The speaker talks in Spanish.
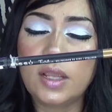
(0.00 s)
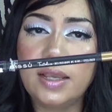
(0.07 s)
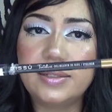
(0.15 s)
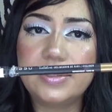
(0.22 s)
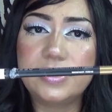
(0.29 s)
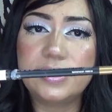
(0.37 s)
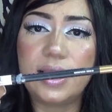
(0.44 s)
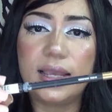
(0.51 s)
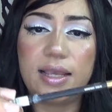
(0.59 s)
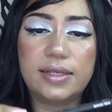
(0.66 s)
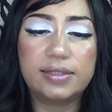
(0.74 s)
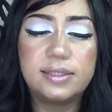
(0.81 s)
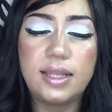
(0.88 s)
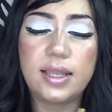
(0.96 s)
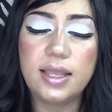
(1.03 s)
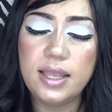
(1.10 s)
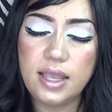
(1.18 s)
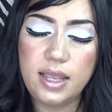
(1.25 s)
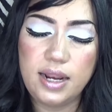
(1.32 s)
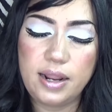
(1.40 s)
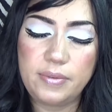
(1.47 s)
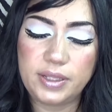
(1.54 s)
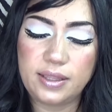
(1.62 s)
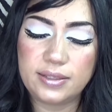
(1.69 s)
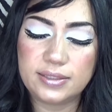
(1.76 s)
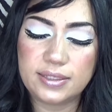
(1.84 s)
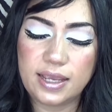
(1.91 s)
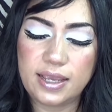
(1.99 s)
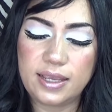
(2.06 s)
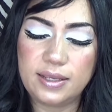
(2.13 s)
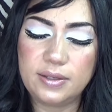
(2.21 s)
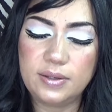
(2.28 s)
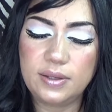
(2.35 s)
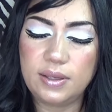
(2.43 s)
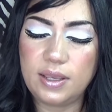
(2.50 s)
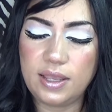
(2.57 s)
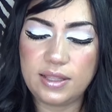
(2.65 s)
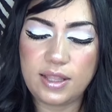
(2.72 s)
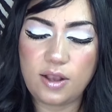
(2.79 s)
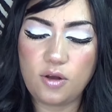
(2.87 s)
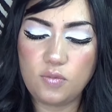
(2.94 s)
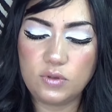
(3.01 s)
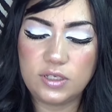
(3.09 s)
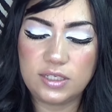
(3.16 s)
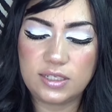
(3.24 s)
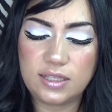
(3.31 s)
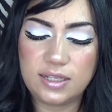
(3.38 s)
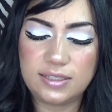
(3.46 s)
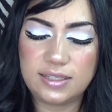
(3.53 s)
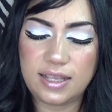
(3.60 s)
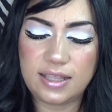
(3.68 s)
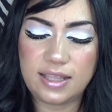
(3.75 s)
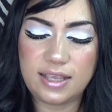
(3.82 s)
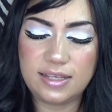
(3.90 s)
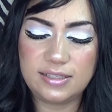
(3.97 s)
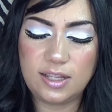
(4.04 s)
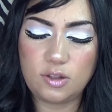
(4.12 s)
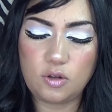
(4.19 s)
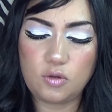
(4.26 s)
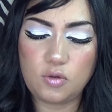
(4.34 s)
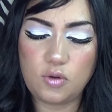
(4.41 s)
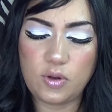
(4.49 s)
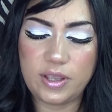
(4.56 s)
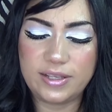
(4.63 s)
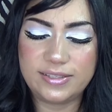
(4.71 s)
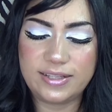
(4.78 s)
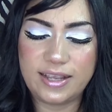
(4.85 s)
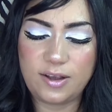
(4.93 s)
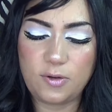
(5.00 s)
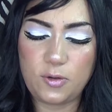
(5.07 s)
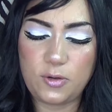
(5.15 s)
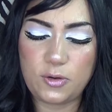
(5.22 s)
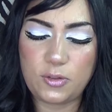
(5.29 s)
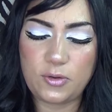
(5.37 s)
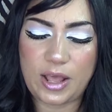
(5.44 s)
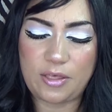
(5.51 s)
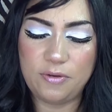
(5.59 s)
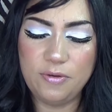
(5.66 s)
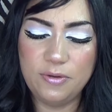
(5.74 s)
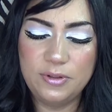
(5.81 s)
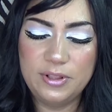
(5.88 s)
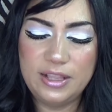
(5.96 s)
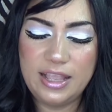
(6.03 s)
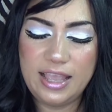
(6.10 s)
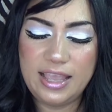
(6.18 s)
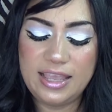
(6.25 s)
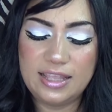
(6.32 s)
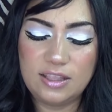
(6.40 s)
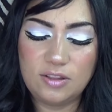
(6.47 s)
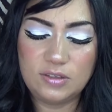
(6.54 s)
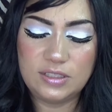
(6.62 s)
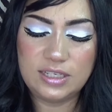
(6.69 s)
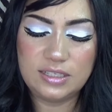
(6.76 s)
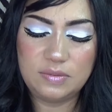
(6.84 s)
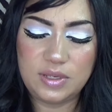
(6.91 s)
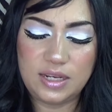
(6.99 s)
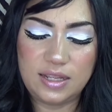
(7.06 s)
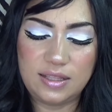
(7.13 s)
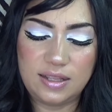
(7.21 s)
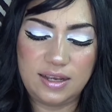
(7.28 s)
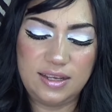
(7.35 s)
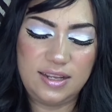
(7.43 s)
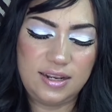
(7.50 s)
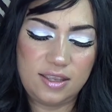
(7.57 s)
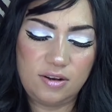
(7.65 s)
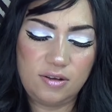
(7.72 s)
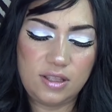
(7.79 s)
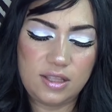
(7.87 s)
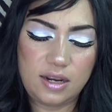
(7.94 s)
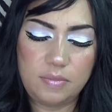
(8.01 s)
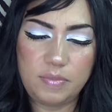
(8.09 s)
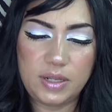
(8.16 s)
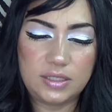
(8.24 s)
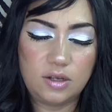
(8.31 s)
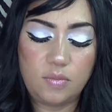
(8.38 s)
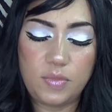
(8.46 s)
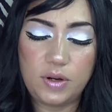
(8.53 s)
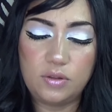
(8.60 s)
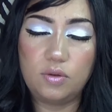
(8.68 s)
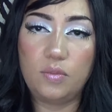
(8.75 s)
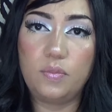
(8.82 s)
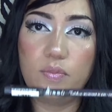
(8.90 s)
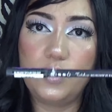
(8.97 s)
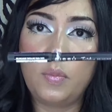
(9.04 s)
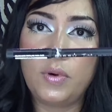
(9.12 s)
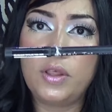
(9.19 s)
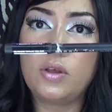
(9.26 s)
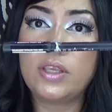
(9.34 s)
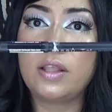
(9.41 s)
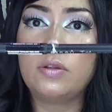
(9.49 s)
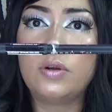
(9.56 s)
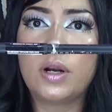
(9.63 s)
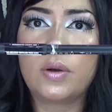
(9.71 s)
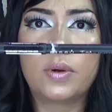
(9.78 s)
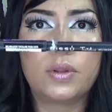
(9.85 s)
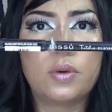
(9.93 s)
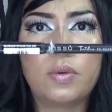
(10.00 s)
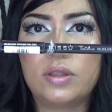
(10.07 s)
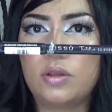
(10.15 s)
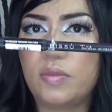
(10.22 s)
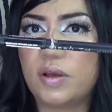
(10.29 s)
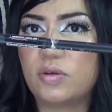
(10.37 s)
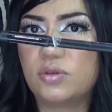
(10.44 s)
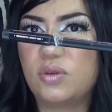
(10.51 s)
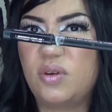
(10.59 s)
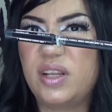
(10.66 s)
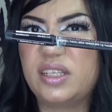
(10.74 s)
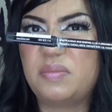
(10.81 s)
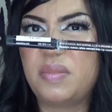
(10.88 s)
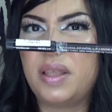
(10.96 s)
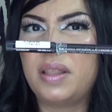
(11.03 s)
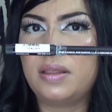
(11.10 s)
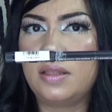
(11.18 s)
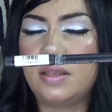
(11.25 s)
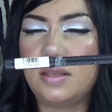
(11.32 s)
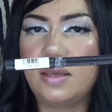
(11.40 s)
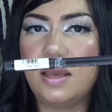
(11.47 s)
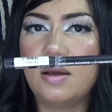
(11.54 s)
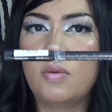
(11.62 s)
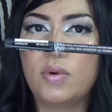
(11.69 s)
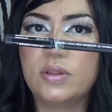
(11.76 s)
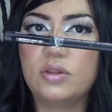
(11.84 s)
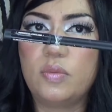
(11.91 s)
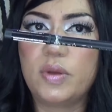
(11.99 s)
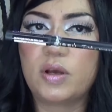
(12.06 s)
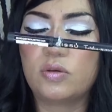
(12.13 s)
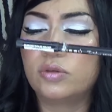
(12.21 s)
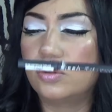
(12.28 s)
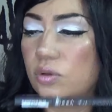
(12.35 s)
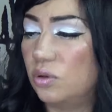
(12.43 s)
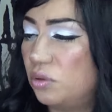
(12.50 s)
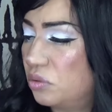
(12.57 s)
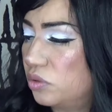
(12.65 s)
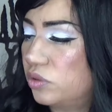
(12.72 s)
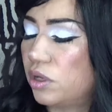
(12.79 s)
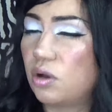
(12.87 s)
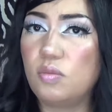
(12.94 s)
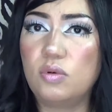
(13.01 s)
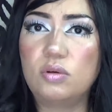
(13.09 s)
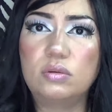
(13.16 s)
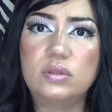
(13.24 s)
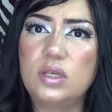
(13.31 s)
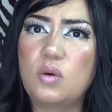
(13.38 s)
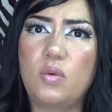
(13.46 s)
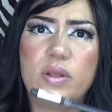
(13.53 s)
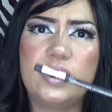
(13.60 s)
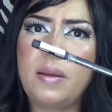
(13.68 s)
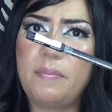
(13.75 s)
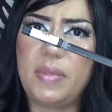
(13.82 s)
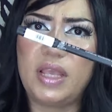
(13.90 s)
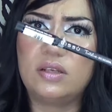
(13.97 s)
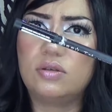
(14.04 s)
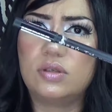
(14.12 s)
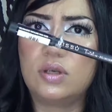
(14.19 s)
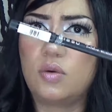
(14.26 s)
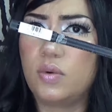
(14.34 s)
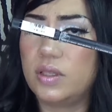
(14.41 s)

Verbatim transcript: Este, este, la verdad es que eh, tengo muchas ganas de, este tono este, en color dorado. Entonces, miren, le quiero quitar el plástico, pero no, no puedo. Ya no recuerdo cuánto me costó, les mentiría. Cuánto me costó, no sé, como 50 pesos,